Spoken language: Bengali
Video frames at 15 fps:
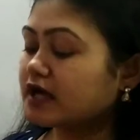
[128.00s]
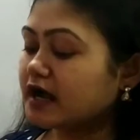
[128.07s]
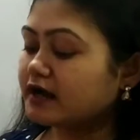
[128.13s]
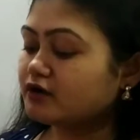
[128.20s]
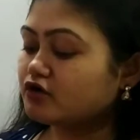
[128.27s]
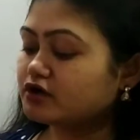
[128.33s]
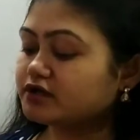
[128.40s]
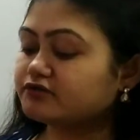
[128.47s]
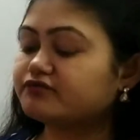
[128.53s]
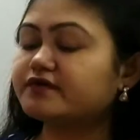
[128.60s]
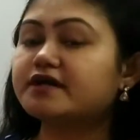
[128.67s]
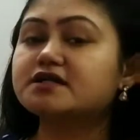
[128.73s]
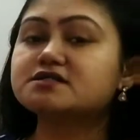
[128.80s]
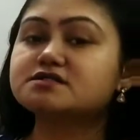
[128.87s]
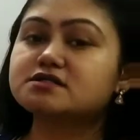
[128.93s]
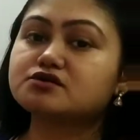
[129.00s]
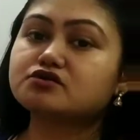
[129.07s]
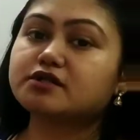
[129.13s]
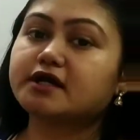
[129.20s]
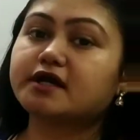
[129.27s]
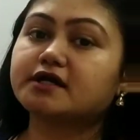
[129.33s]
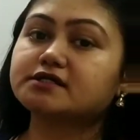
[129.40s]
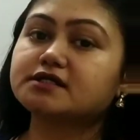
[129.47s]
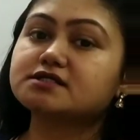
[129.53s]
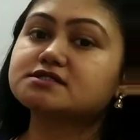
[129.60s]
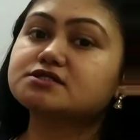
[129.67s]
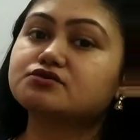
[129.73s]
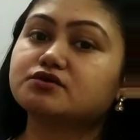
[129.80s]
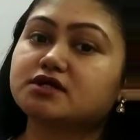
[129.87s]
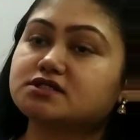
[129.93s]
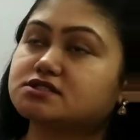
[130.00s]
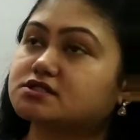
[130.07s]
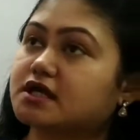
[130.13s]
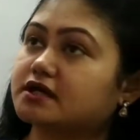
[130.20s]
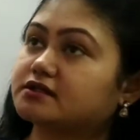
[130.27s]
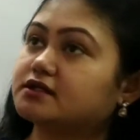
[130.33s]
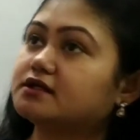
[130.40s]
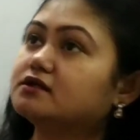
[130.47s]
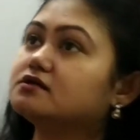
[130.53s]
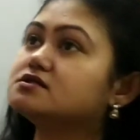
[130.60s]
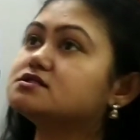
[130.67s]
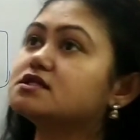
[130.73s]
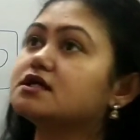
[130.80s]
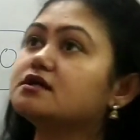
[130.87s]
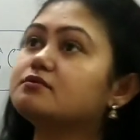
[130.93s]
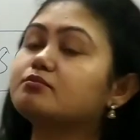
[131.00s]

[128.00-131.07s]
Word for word: তার অনেক ফ্রেন্ডসদেরও দেখা যাচ্ছে ওরা তাদের যে